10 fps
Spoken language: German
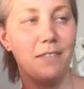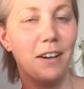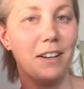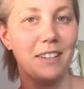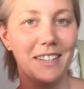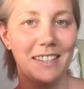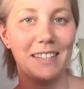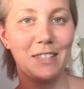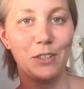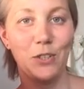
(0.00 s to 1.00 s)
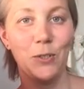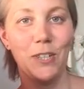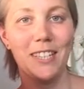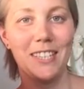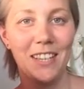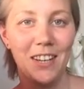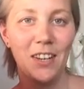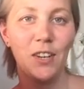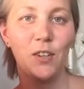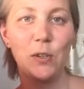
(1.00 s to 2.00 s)
einfach nicht so schön ist.
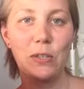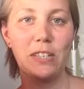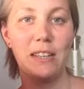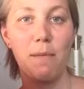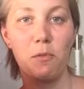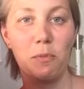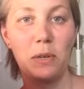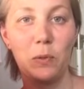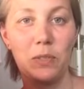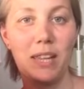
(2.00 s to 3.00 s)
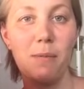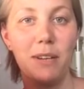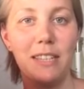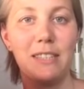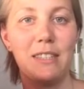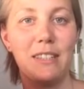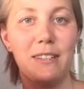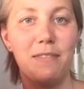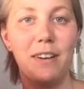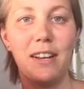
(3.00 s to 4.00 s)
Und die Darmspiegelung selber jetzt
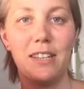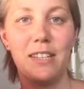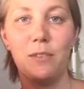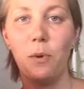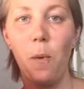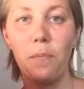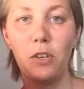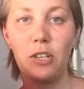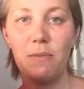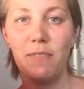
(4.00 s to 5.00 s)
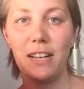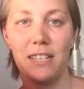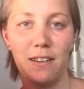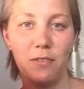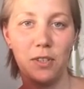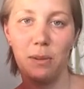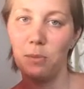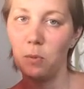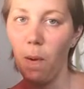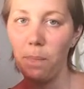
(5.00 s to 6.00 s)
äh, fand ich überhaupt nicht schlimm, weil ich davon
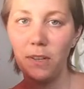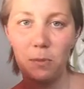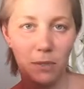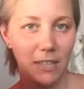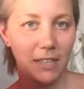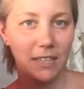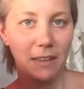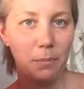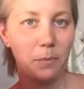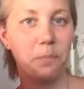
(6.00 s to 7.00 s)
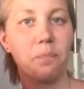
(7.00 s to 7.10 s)
nämlich überhaupt nichts mitgekriegt habe.